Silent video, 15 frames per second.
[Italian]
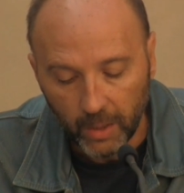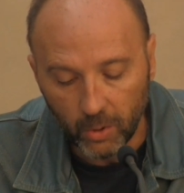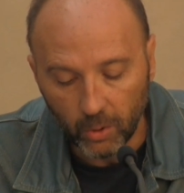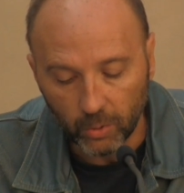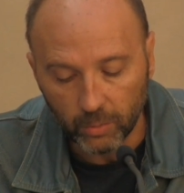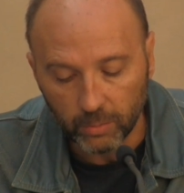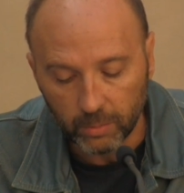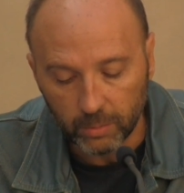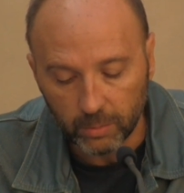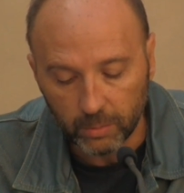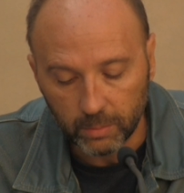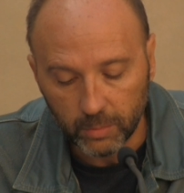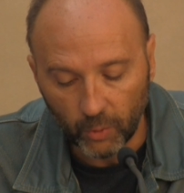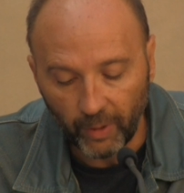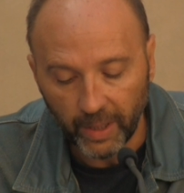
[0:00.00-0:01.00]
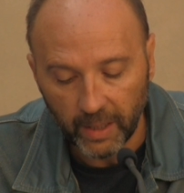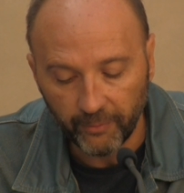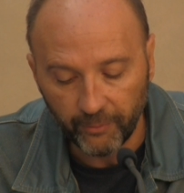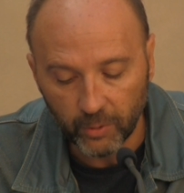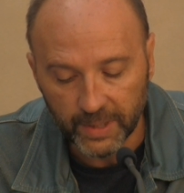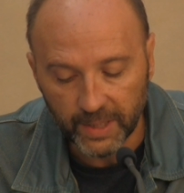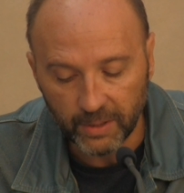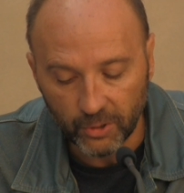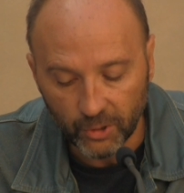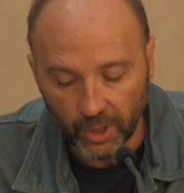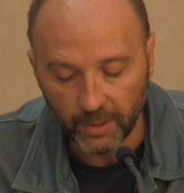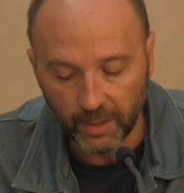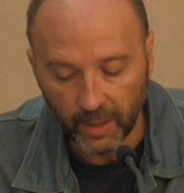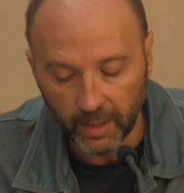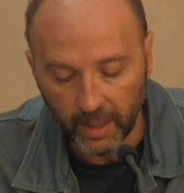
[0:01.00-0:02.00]
Io trovai la forza di
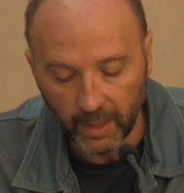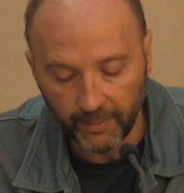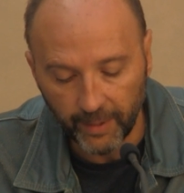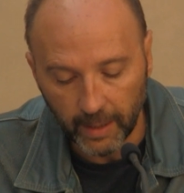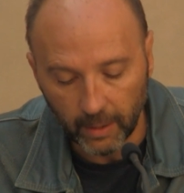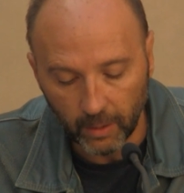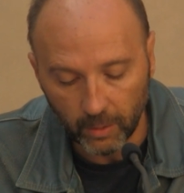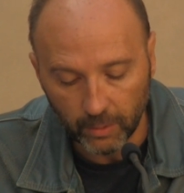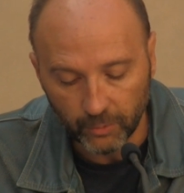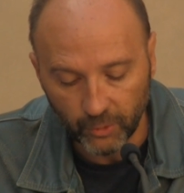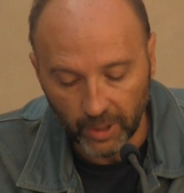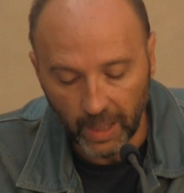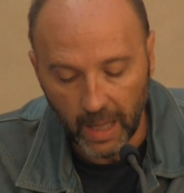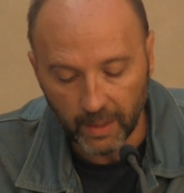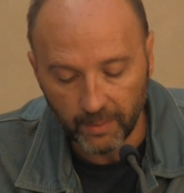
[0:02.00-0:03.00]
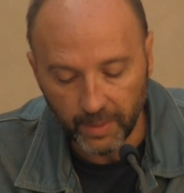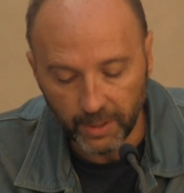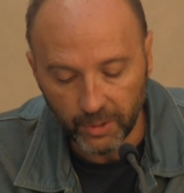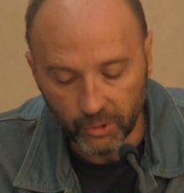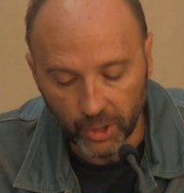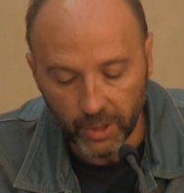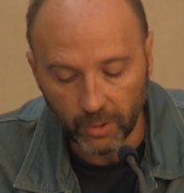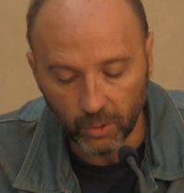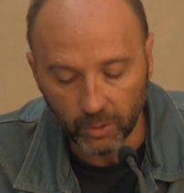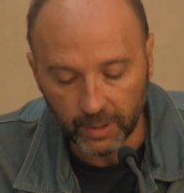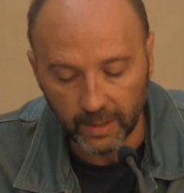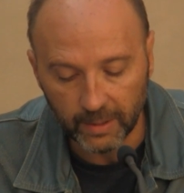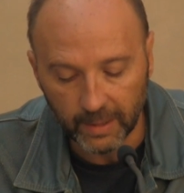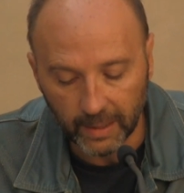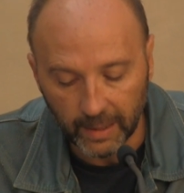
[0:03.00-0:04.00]
scendere da cavallo, girarmi di
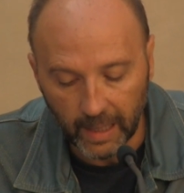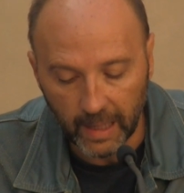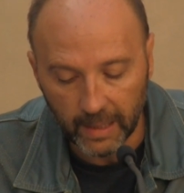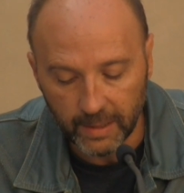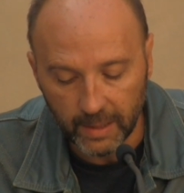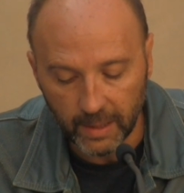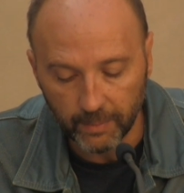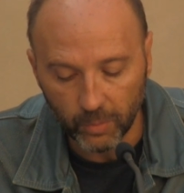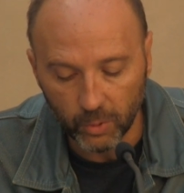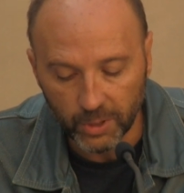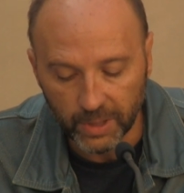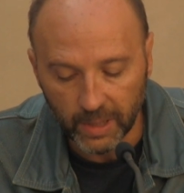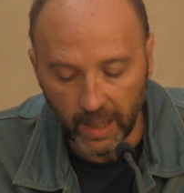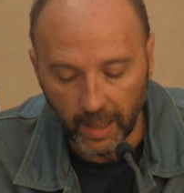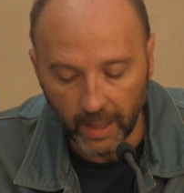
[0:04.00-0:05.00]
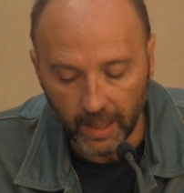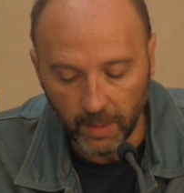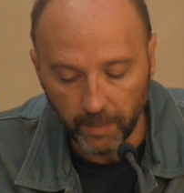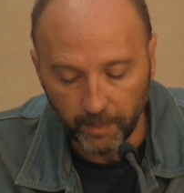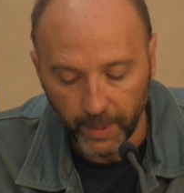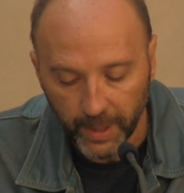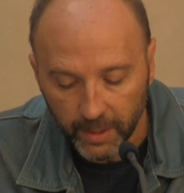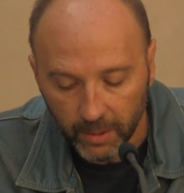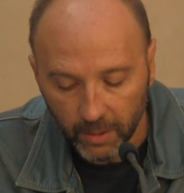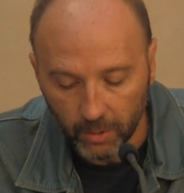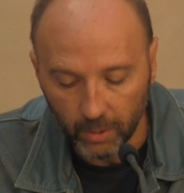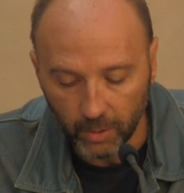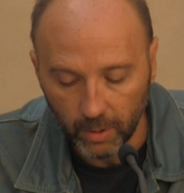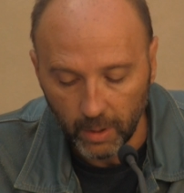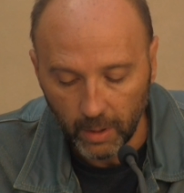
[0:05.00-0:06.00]
180 gradi e mostrare il
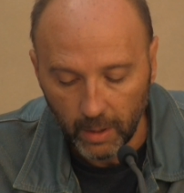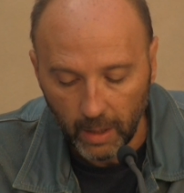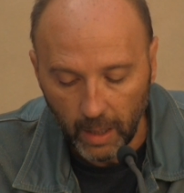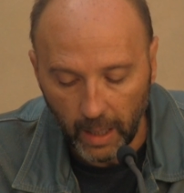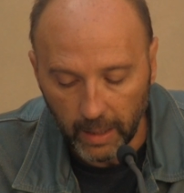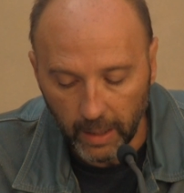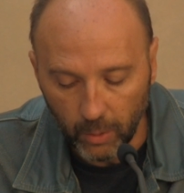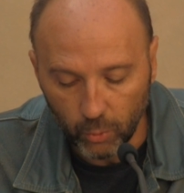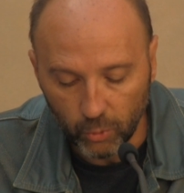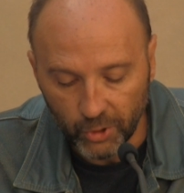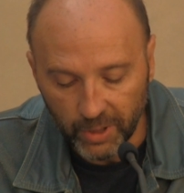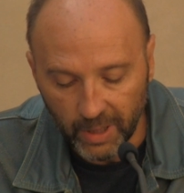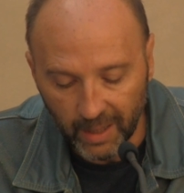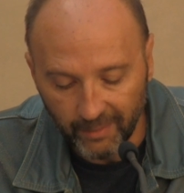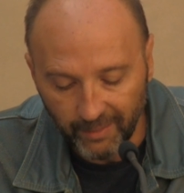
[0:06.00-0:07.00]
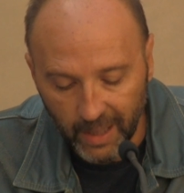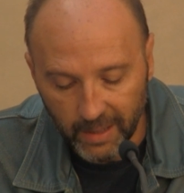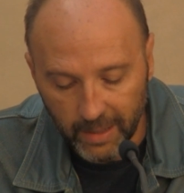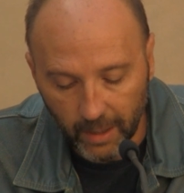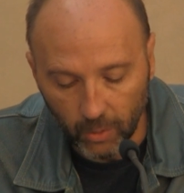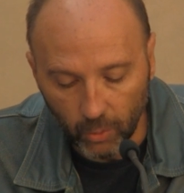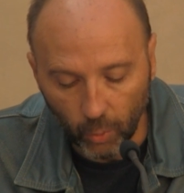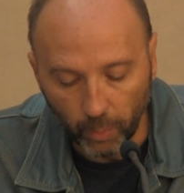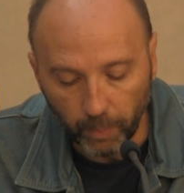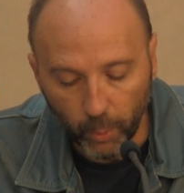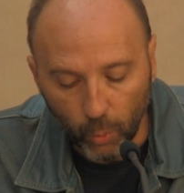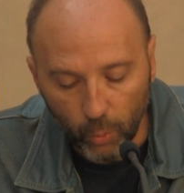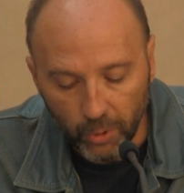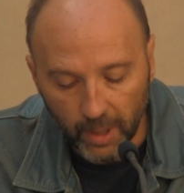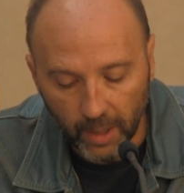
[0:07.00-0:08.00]
petto alla lucida lavagna color
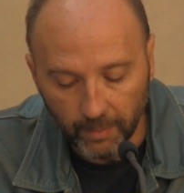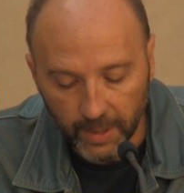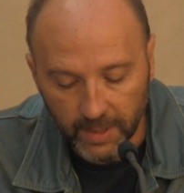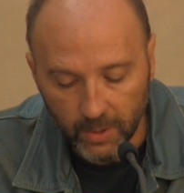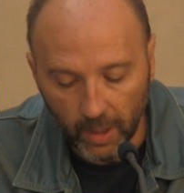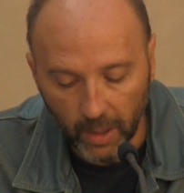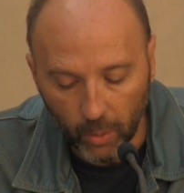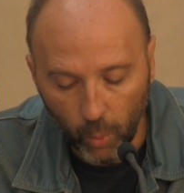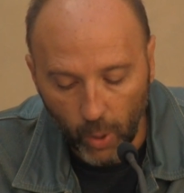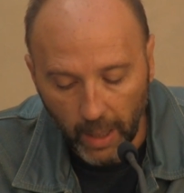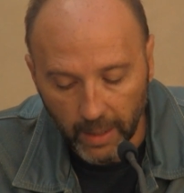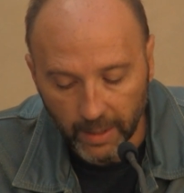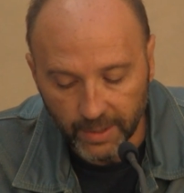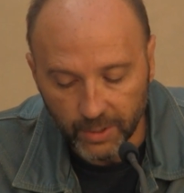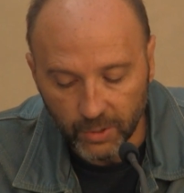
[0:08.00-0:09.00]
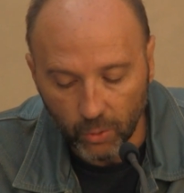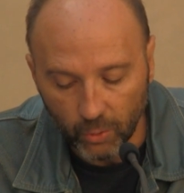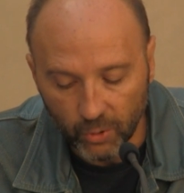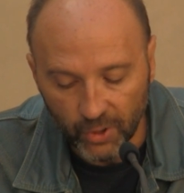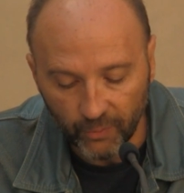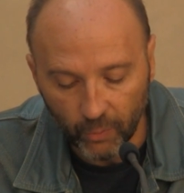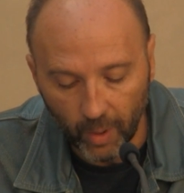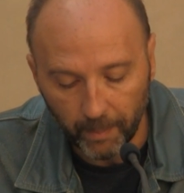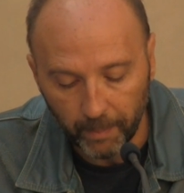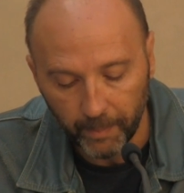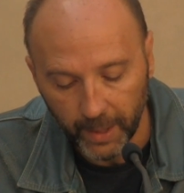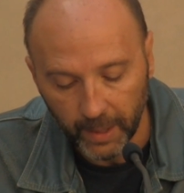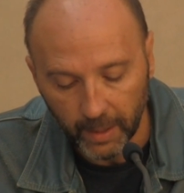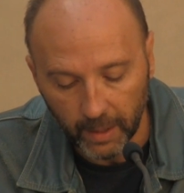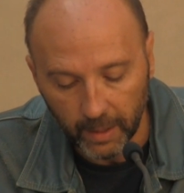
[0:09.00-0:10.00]
prugna in mezzo alla quale si scorgevano
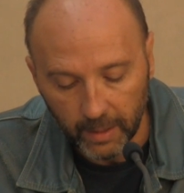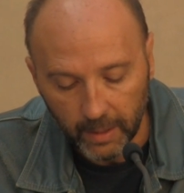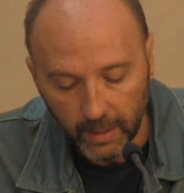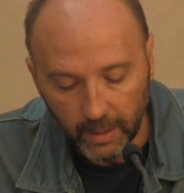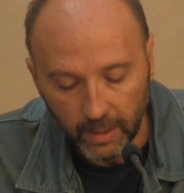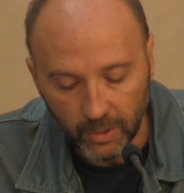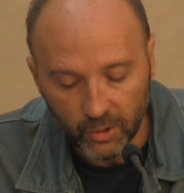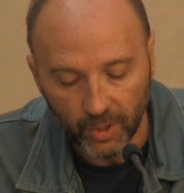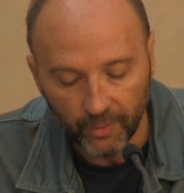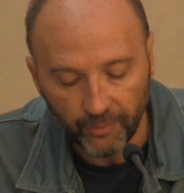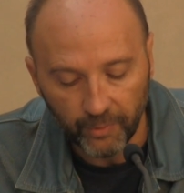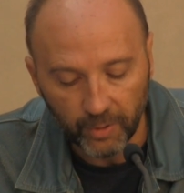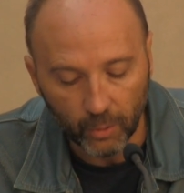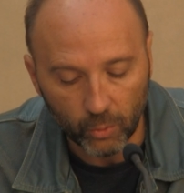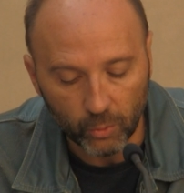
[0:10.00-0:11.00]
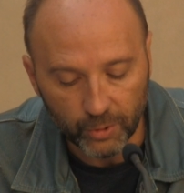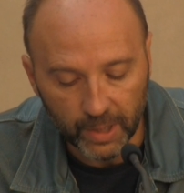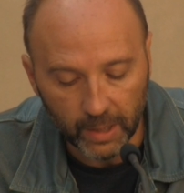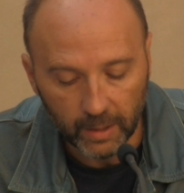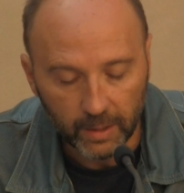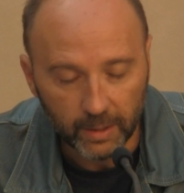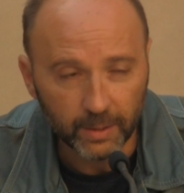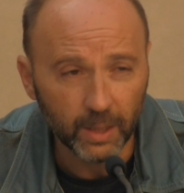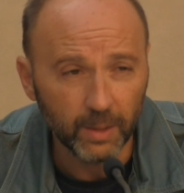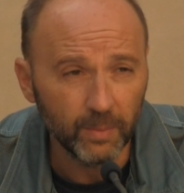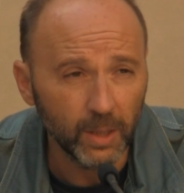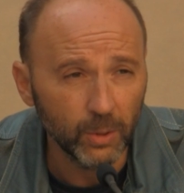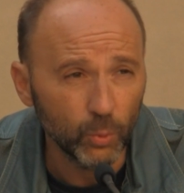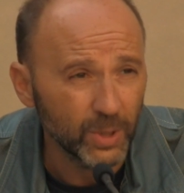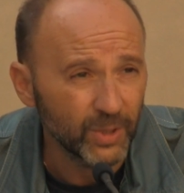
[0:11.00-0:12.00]
appena i ceffi rosa dei
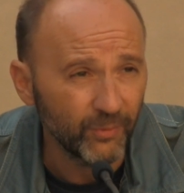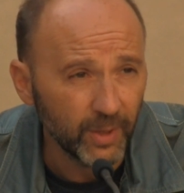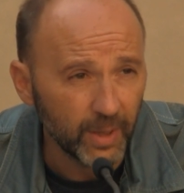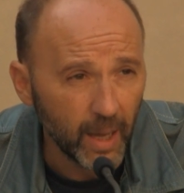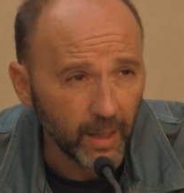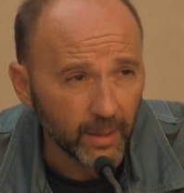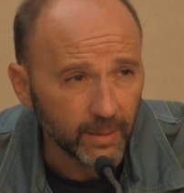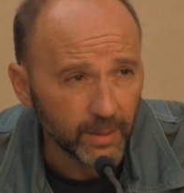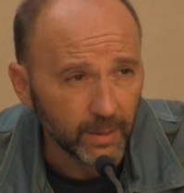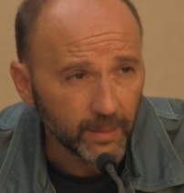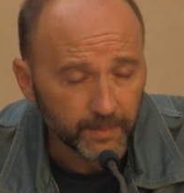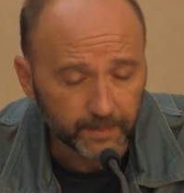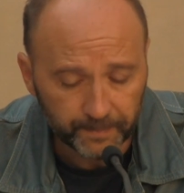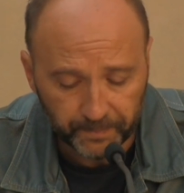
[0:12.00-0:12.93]
miei due sfidanti.